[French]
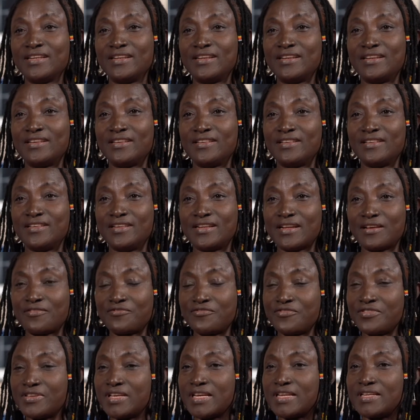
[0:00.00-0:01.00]
Euh, la
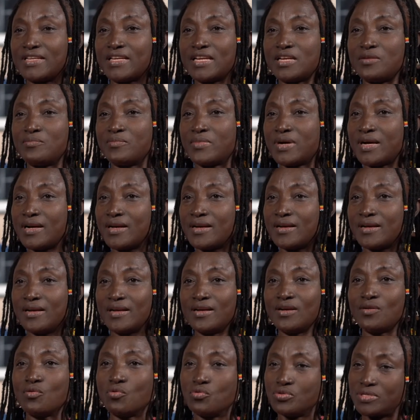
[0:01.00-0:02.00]
vie est tellement
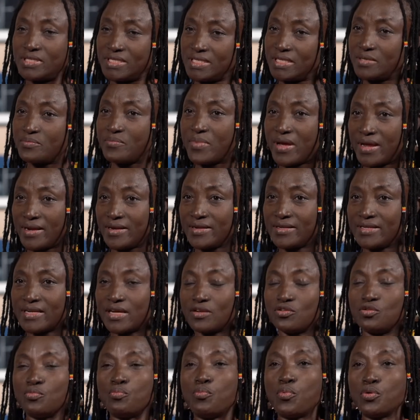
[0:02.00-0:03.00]
aussi belle, il y a
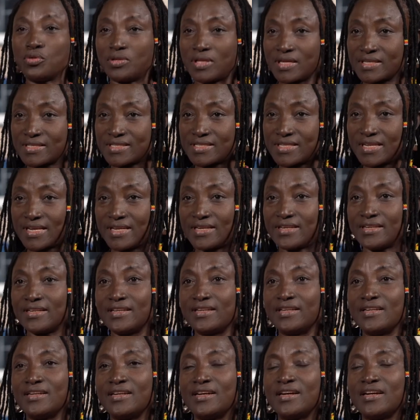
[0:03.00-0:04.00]
du potentiel
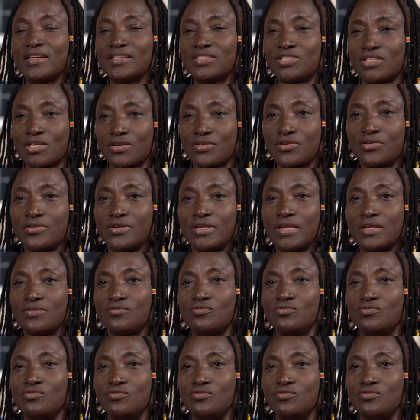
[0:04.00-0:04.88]
en chacun d'entre